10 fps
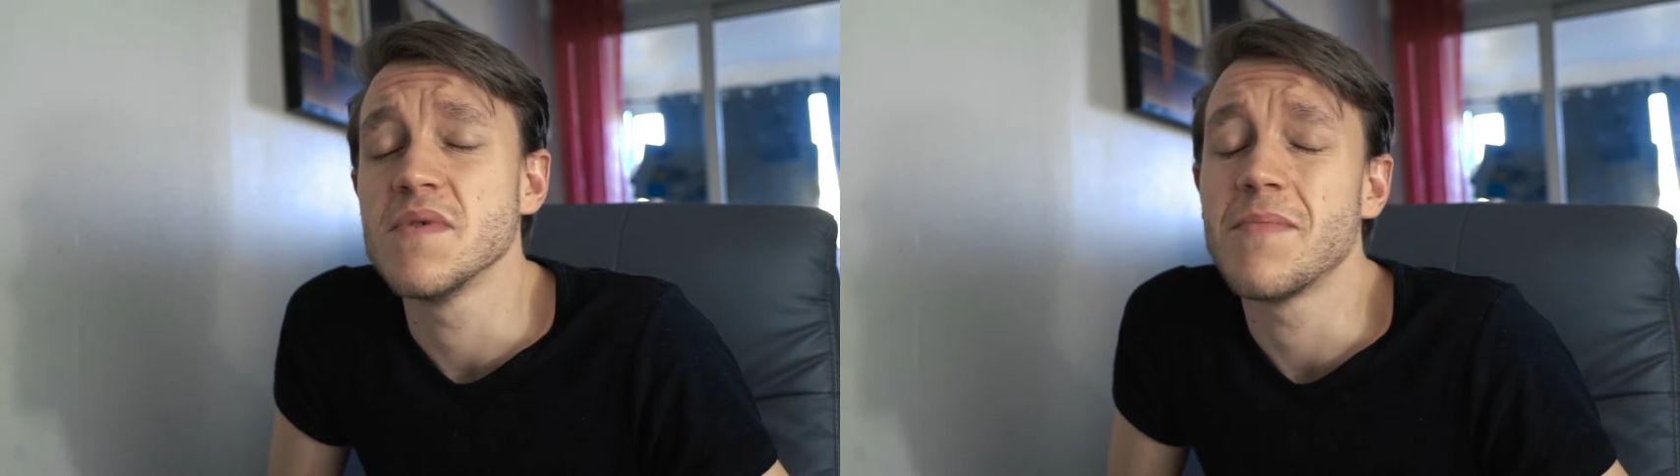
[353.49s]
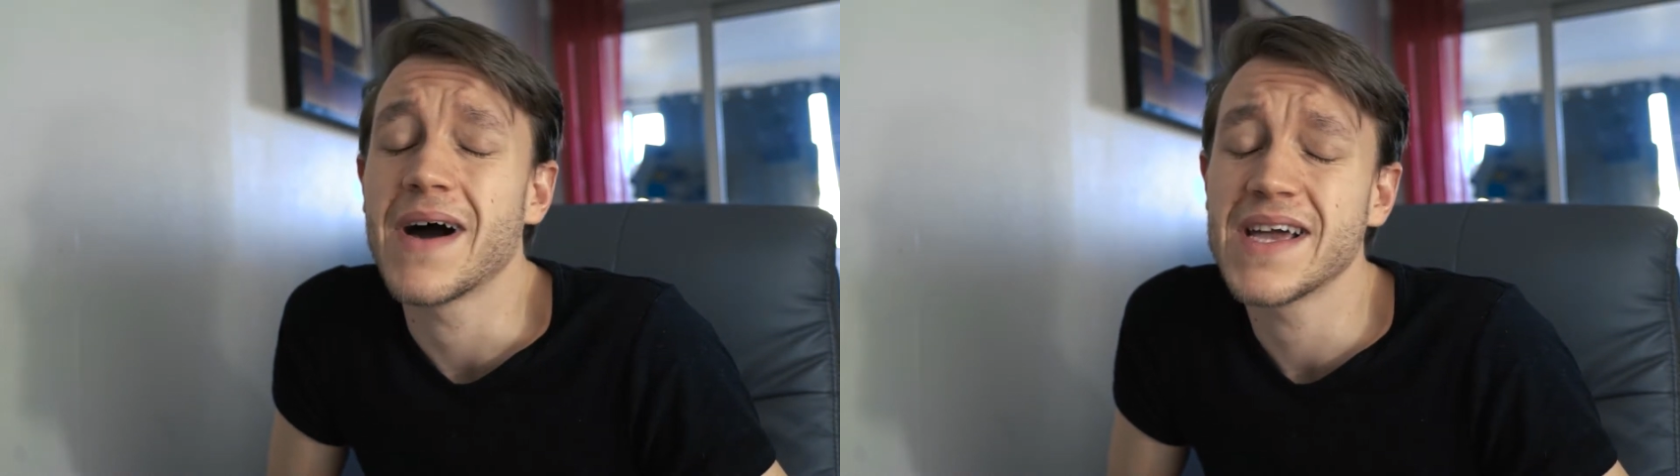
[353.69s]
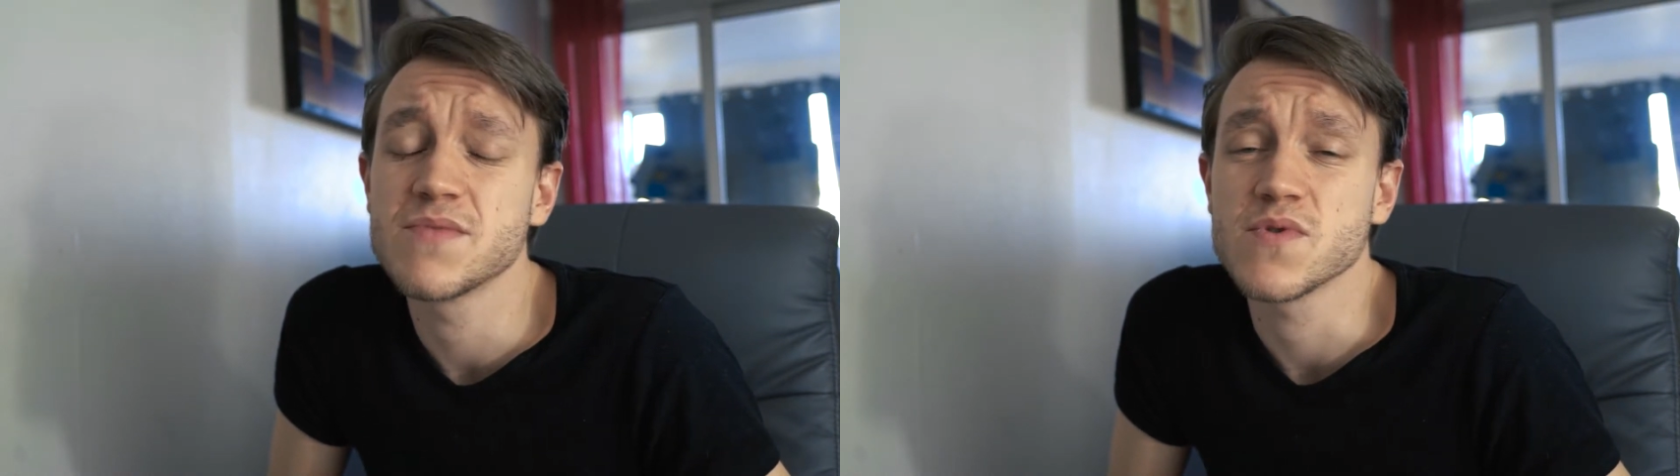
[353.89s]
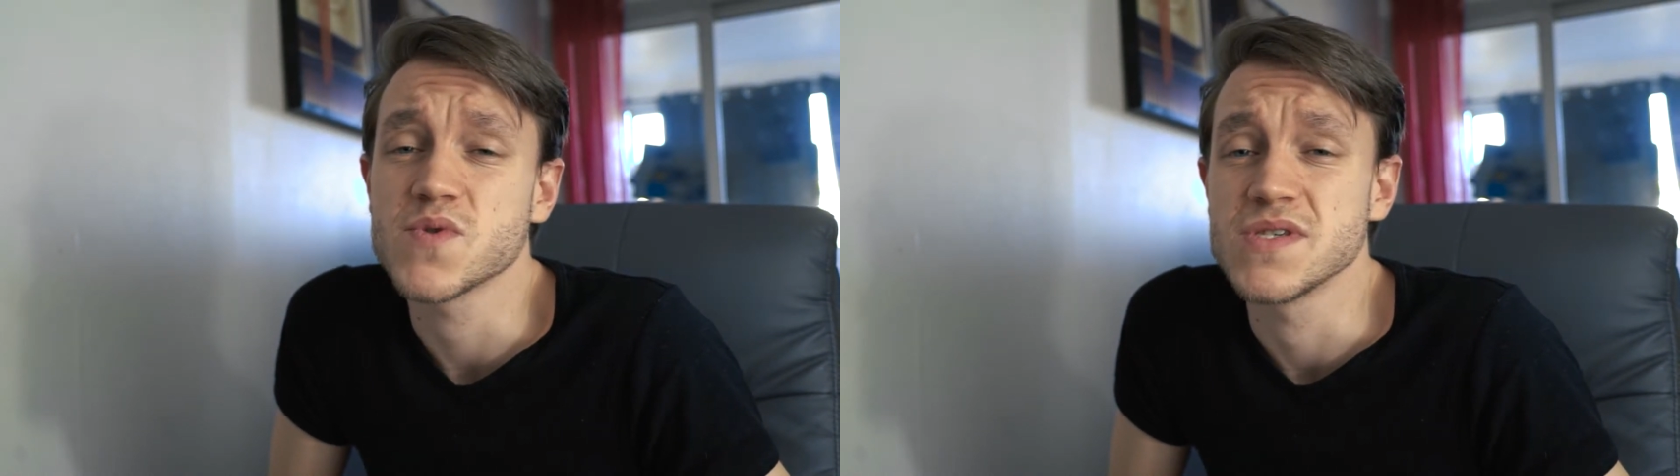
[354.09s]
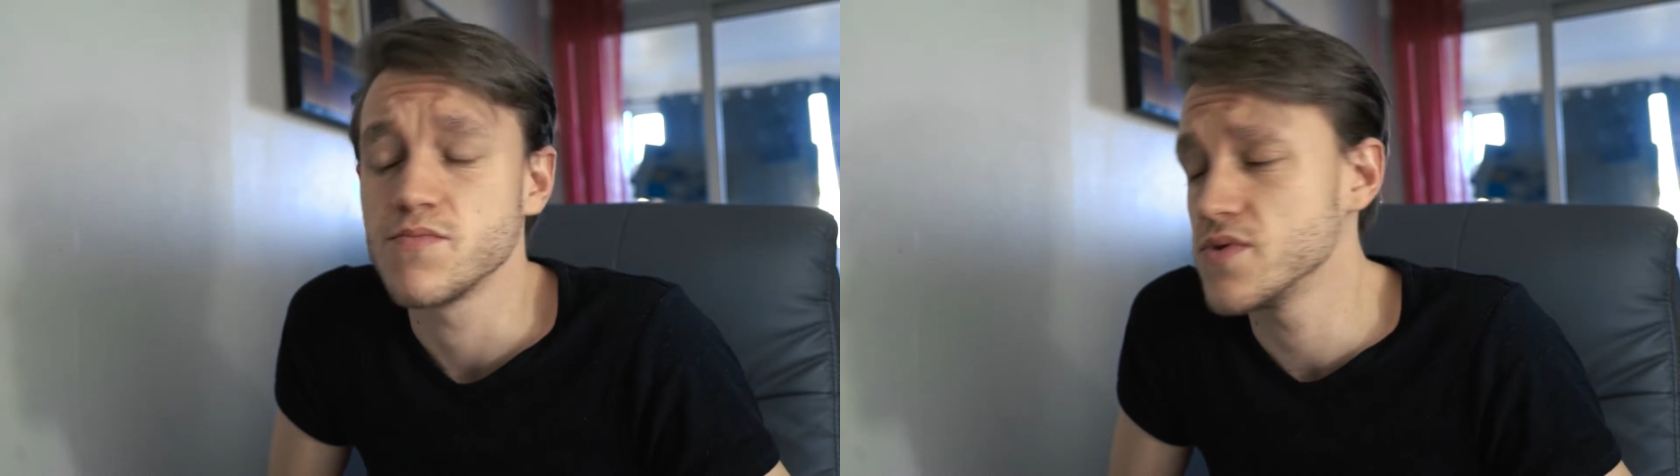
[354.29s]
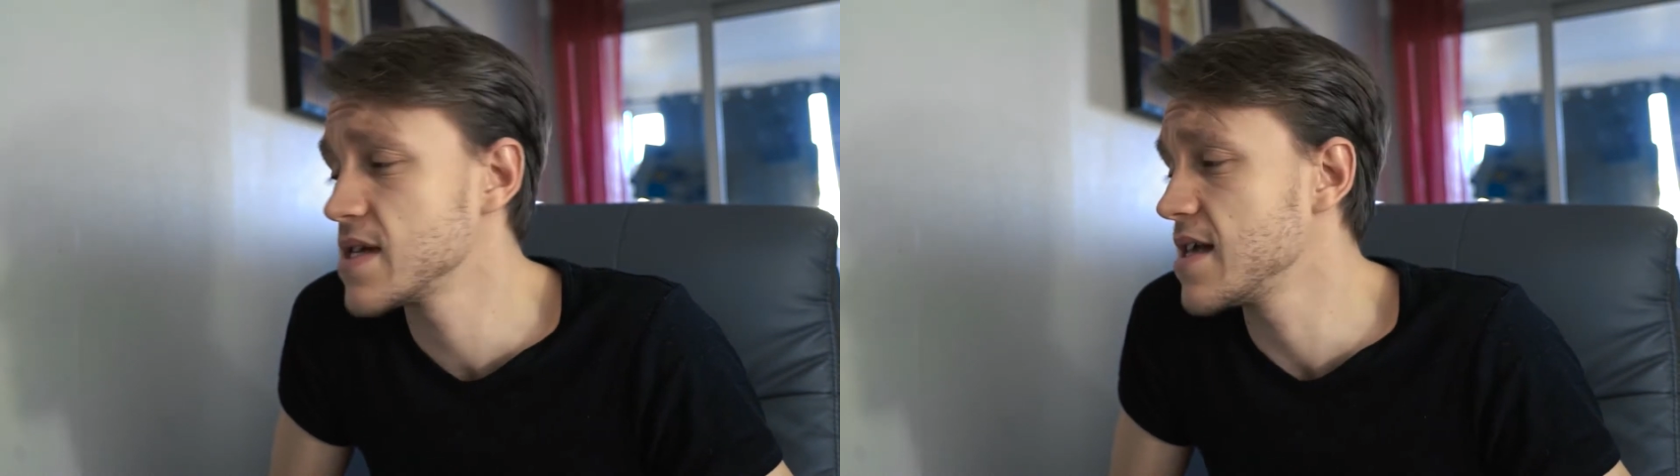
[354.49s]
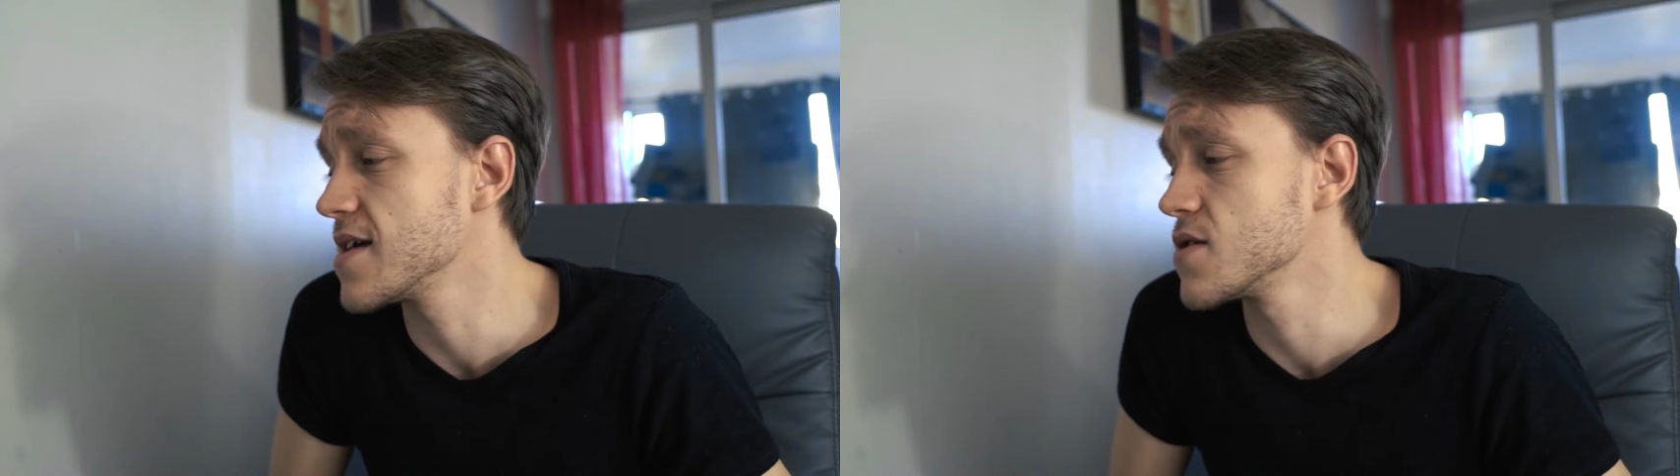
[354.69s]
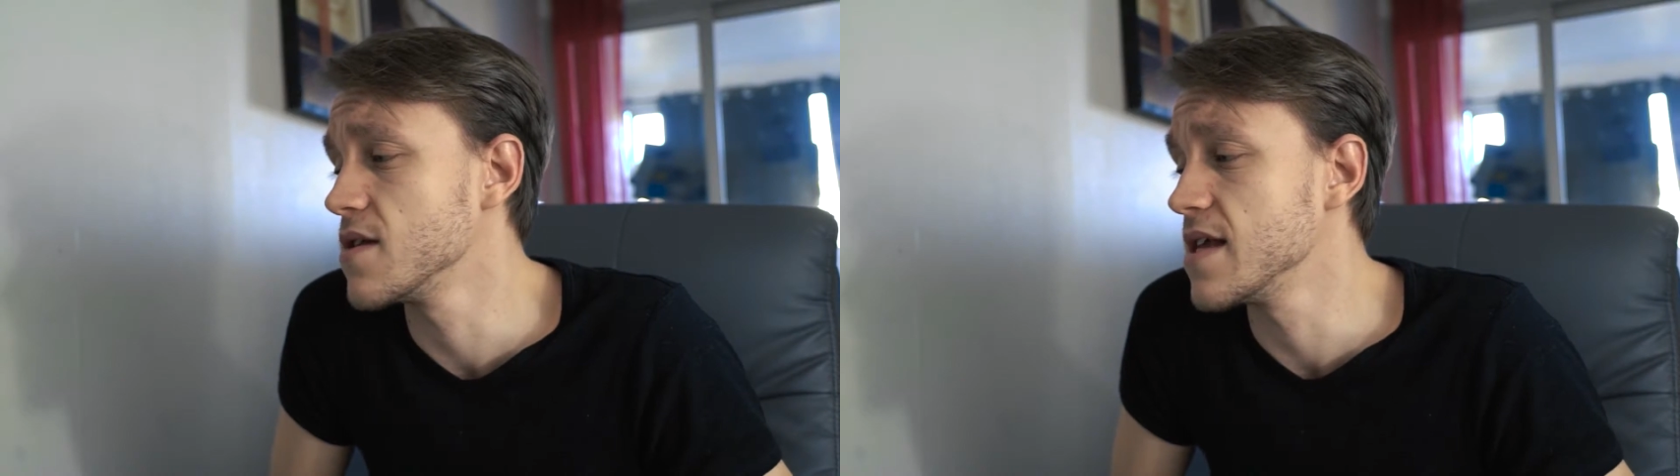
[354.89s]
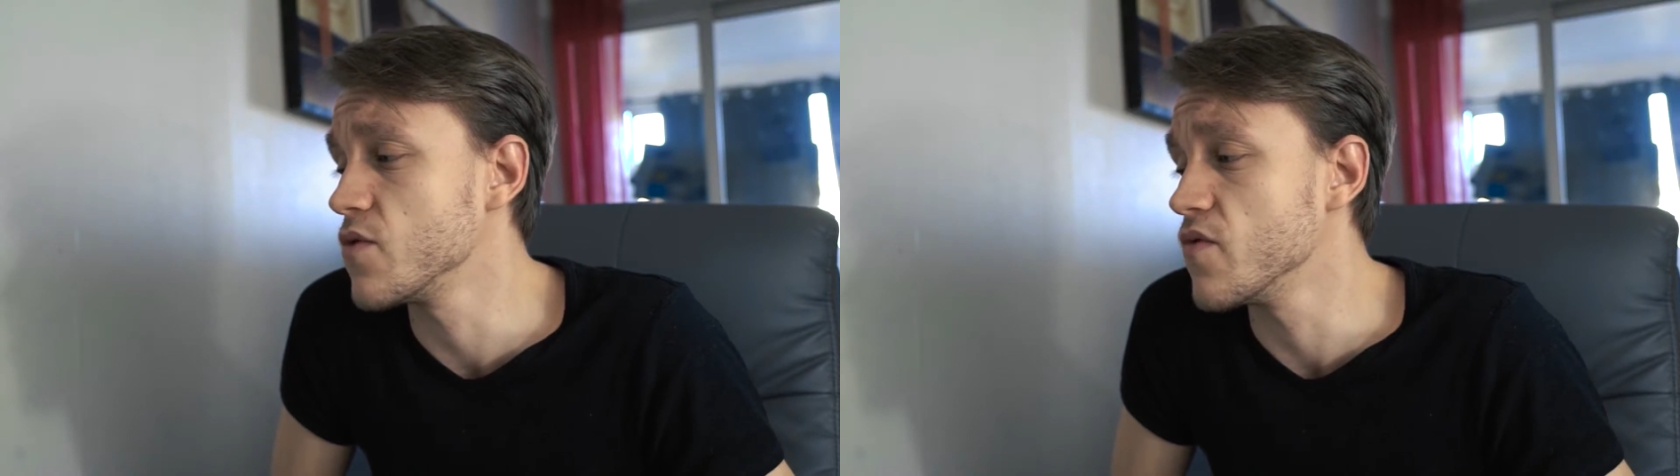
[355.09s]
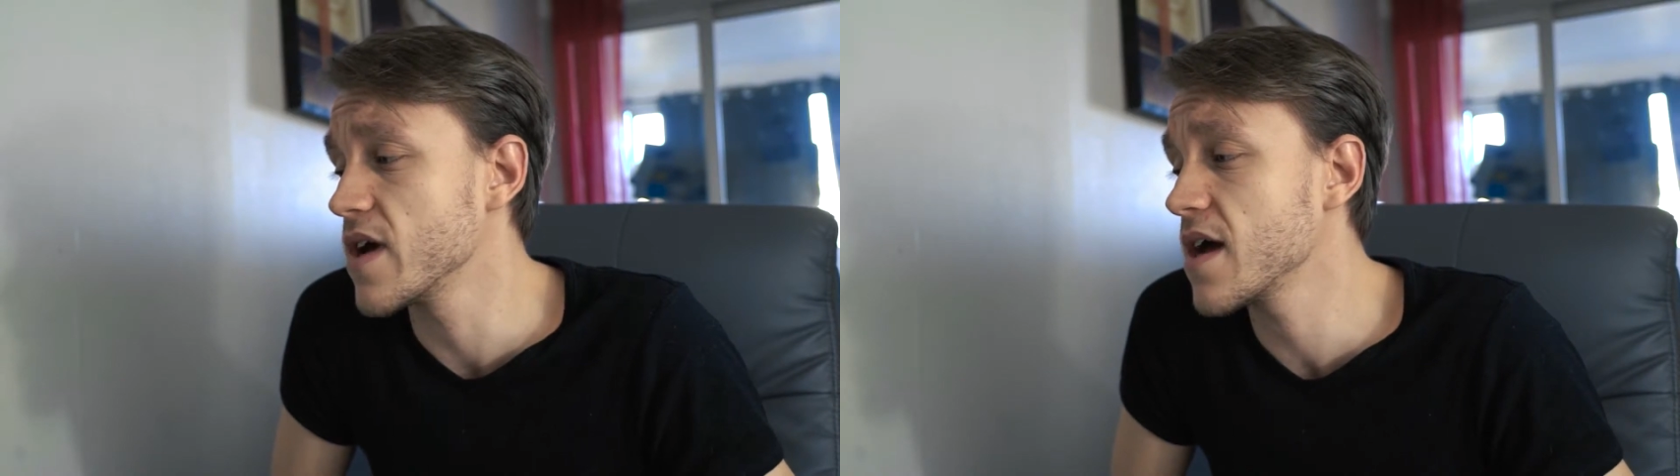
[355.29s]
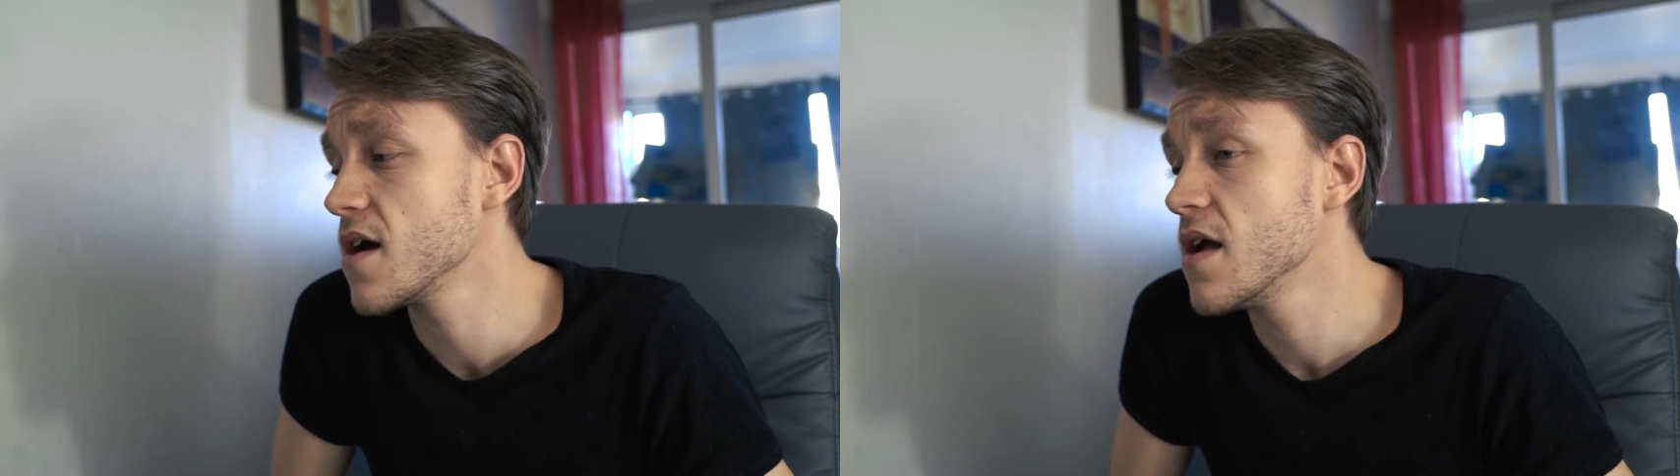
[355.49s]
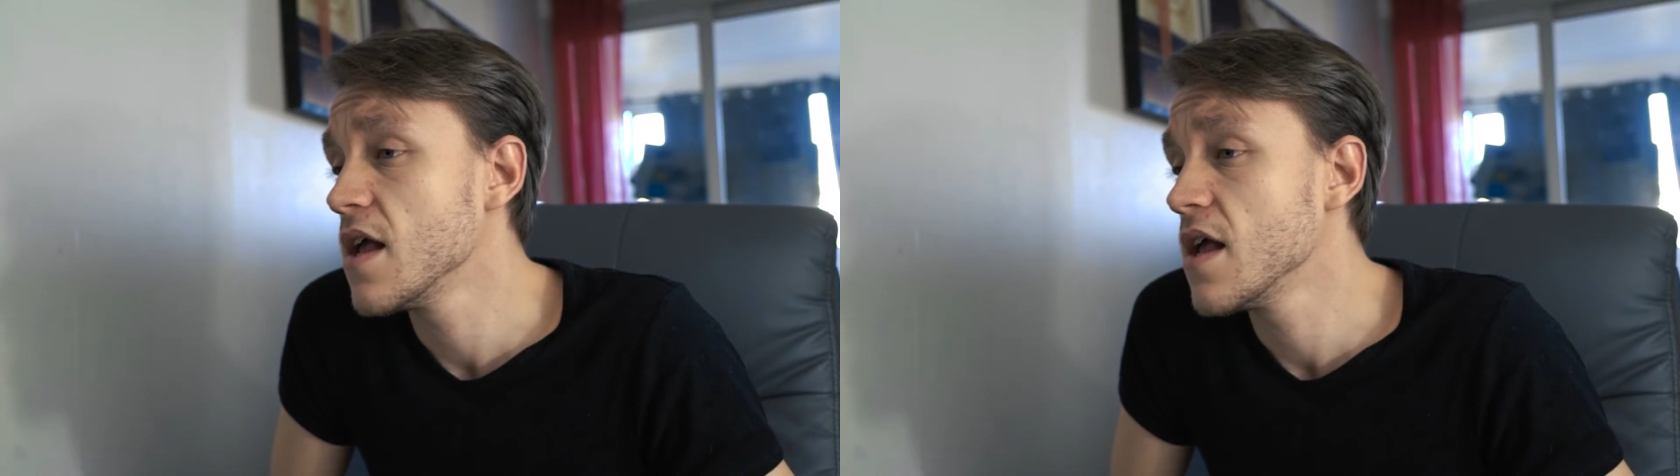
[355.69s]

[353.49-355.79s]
mais pareil, je pense que c'est plus intéressant de les découvrir.